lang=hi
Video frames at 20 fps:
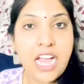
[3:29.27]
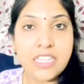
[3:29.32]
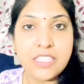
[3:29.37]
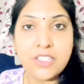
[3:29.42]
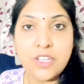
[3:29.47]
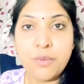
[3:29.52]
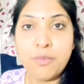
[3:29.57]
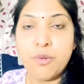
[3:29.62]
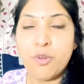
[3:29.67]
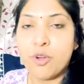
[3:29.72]
आज
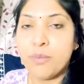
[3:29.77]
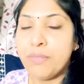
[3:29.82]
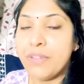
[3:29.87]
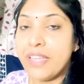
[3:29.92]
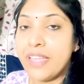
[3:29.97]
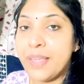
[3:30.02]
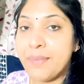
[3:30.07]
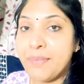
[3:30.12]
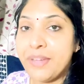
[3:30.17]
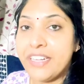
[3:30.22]
का ब्लॉग मैं
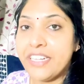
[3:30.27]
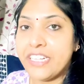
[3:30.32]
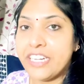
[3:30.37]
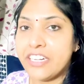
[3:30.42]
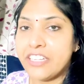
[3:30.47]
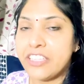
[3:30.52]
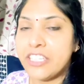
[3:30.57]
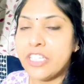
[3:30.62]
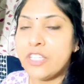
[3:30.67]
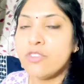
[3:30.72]
यही प्रिंट
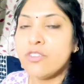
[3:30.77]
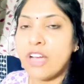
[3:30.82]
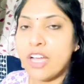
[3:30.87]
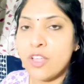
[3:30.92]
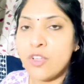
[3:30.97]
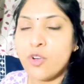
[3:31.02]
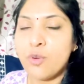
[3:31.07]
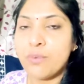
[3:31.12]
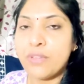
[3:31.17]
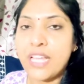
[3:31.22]
करती हूँ आई
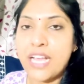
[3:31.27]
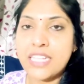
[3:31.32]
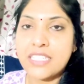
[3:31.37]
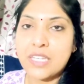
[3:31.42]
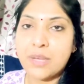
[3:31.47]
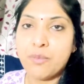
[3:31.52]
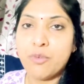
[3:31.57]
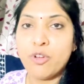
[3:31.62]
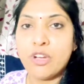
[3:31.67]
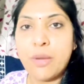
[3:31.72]
होप कि आज का
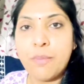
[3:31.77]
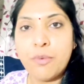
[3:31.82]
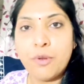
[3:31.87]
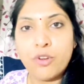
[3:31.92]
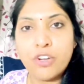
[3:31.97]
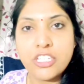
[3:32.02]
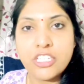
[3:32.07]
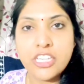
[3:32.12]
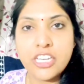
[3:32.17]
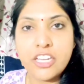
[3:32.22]
ब्लॉग आप लोग
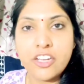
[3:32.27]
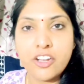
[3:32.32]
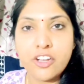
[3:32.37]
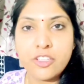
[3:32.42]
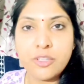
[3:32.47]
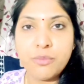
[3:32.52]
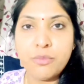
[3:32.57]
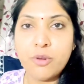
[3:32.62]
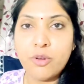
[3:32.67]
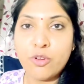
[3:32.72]
अच्छा लगा तो
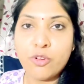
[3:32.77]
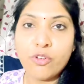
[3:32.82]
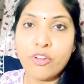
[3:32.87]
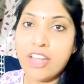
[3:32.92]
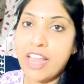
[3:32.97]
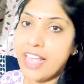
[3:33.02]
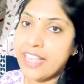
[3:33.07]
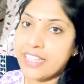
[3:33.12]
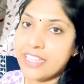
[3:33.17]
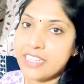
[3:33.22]
ब्लॉग को
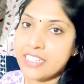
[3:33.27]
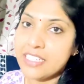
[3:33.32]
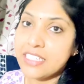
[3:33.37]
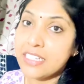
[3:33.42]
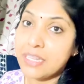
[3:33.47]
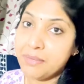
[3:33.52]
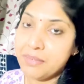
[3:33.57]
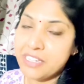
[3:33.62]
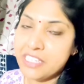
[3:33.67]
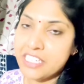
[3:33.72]
लाइक कीजिए
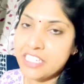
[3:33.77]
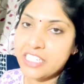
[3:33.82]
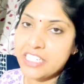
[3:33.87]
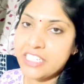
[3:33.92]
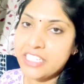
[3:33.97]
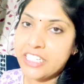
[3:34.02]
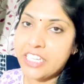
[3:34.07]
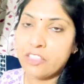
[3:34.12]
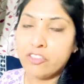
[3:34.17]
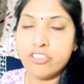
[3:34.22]
कमेंट्स
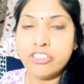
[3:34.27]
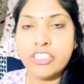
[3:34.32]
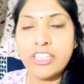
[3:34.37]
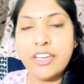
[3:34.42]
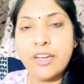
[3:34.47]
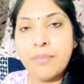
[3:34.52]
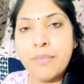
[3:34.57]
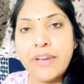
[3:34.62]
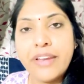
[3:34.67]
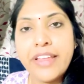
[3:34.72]
कीजिए या जो
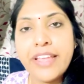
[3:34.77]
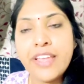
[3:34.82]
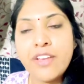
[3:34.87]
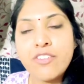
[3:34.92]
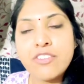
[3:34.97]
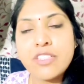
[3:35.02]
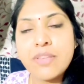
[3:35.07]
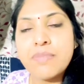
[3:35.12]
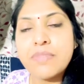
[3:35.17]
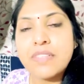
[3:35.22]
चैनल पर नए हो
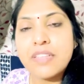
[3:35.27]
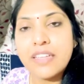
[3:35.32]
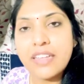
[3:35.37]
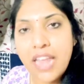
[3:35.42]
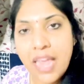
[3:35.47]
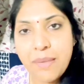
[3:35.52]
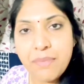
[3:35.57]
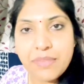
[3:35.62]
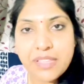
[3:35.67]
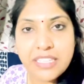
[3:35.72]

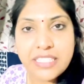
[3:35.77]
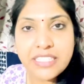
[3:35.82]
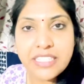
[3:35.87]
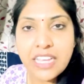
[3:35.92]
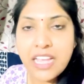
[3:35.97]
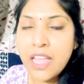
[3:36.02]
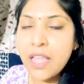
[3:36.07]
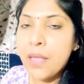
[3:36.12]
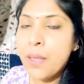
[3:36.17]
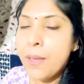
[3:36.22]
सब्सक्राइब कीजिए
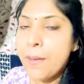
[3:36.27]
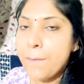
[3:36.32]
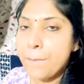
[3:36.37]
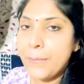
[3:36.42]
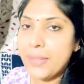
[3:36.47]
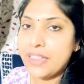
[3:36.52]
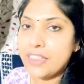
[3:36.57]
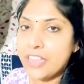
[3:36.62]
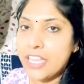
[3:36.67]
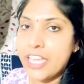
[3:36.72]

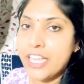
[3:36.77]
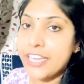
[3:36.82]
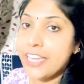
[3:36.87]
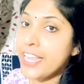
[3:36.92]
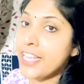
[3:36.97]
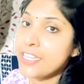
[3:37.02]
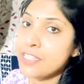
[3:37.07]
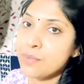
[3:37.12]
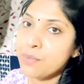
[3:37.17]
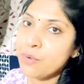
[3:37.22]
मिलते हैं
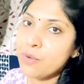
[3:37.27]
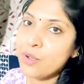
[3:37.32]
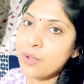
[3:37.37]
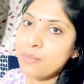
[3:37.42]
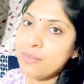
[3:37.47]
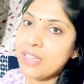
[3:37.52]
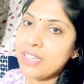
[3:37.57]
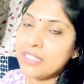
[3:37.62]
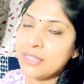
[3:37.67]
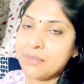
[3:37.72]
नेक्स्ट ब्लॉग
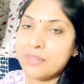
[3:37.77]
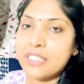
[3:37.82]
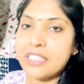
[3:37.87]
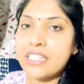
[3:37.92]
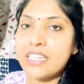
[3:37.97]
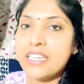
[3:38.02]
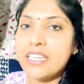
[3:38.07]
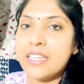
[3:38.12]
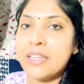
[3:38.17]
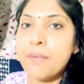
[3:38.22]
में तब तक
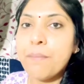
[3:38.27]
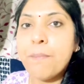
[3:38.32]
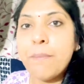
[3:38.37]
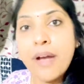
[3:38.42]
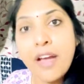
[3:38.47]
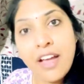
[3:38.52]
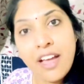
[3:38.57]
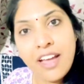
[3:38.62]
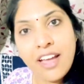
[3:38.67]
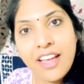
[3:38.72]
के लिए
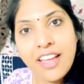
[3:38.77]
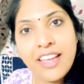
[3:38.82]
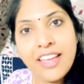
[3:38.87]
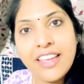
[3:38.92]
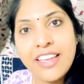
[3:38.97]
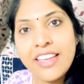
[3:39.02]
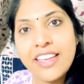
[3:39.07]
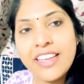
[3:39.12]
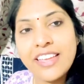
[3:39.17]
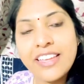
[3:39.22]

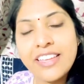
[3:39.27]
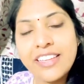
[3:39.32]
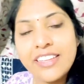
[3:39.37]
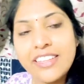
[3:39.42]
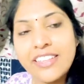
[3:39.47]
बाय